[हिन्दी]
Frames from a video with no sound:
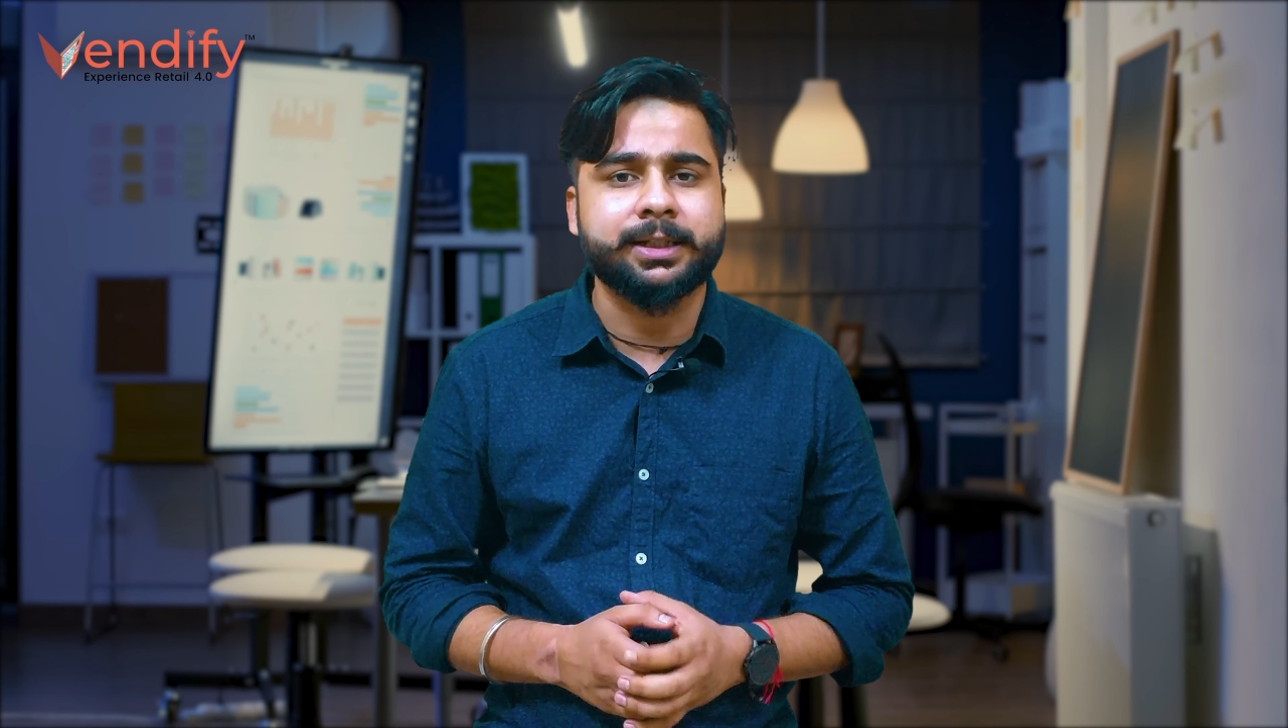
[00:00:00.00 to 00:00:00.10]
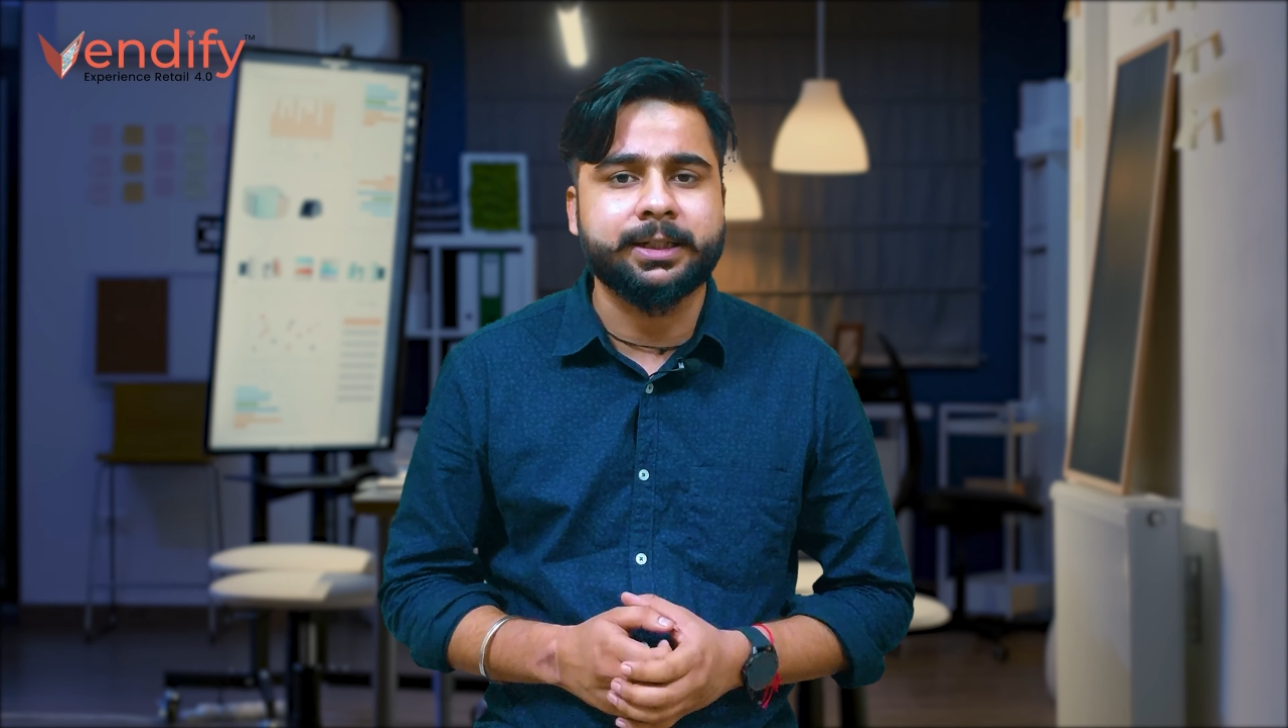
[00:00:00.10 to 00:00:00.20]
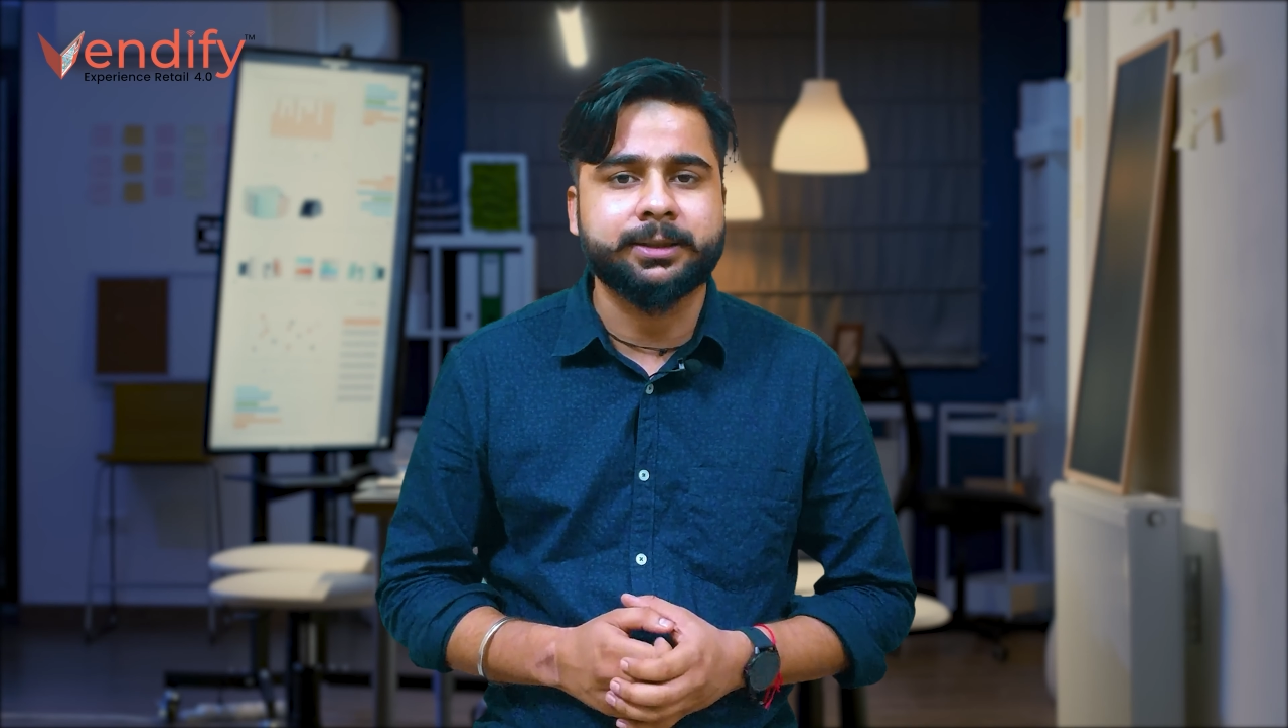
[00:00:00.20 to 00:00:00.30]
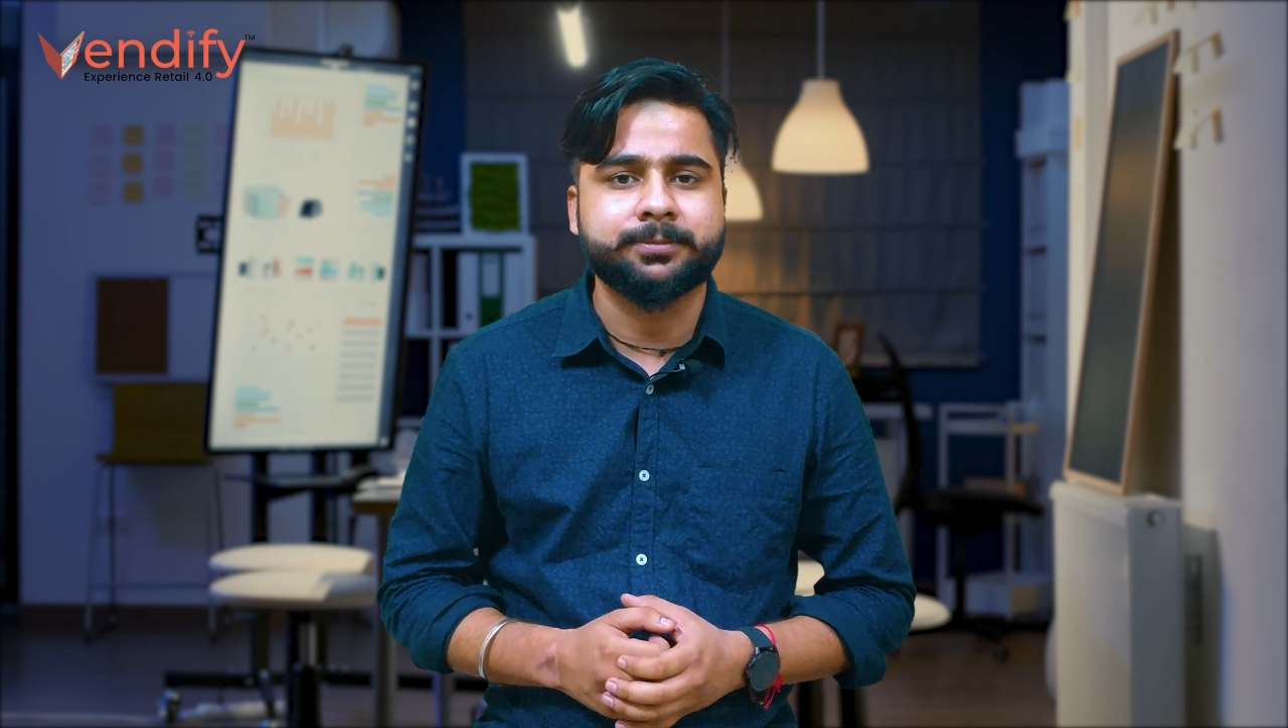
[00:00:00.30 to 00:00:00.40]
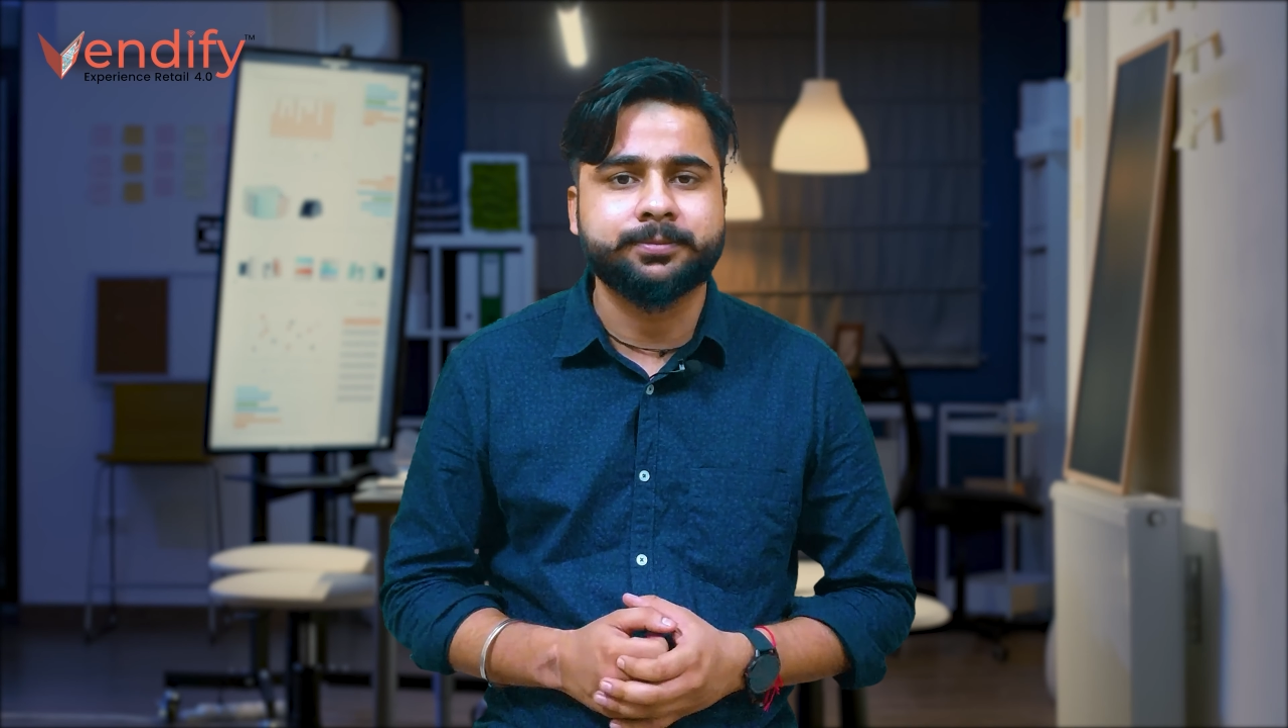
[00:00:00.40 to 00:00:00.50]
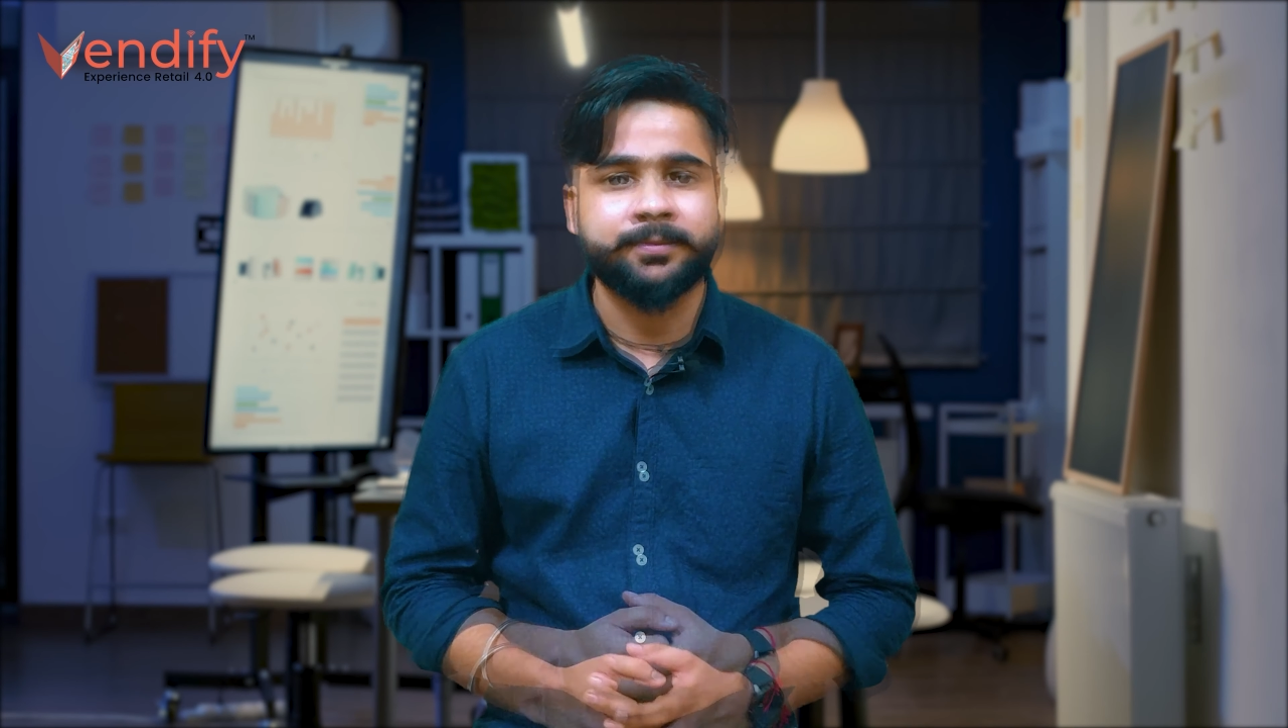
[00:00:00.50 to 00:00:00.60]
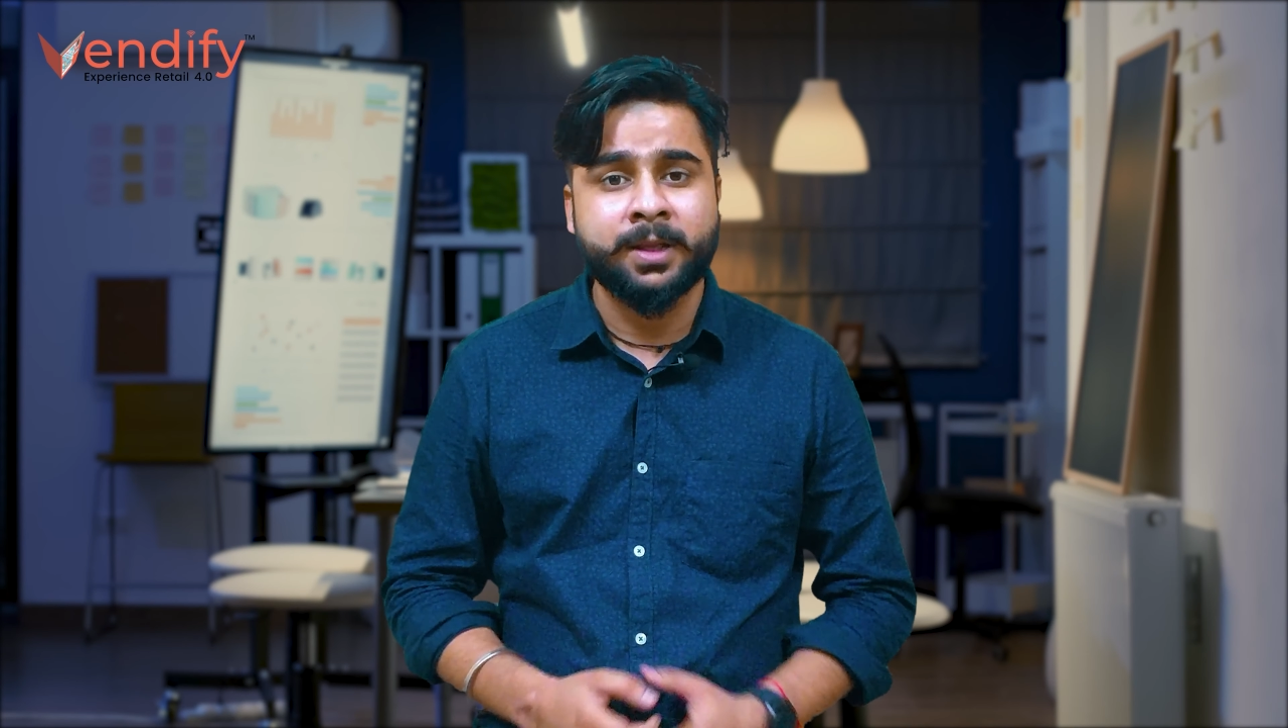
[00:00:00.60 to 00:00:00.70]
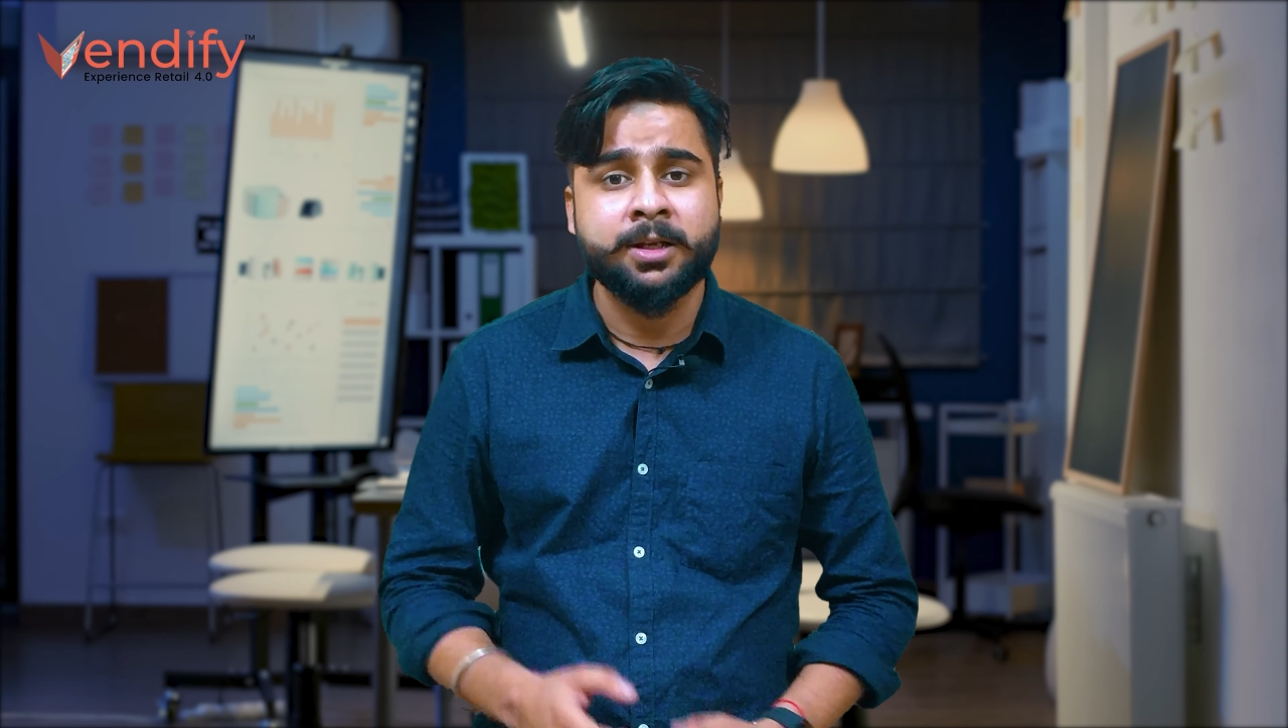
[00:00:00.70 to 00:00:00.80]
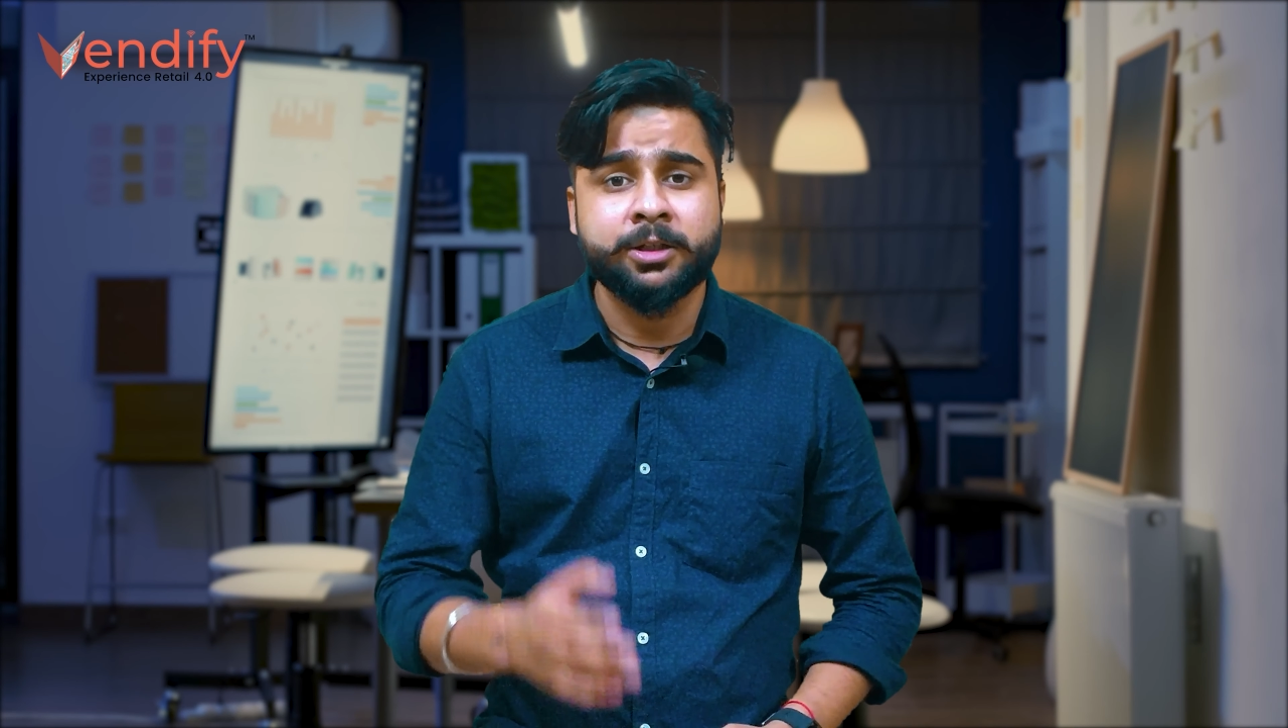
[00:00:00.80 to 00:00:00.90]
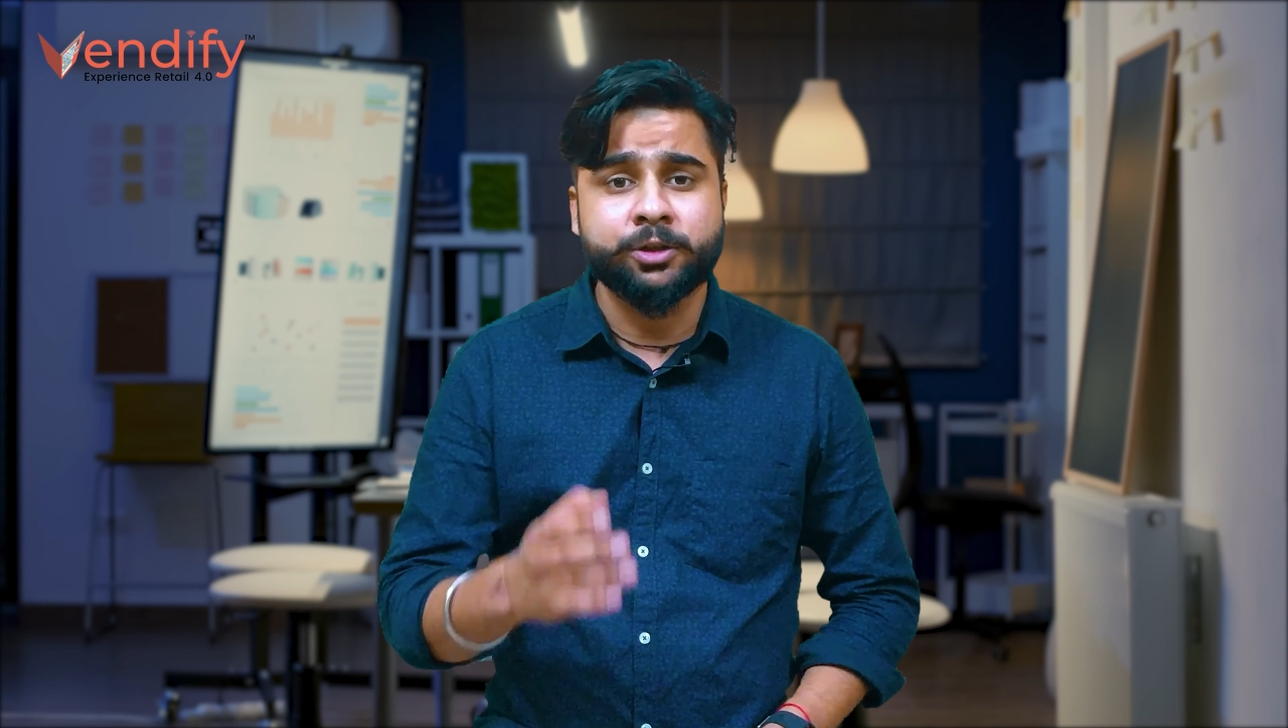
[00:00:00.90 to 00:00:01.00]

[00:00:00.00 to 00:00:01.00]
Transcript: हैं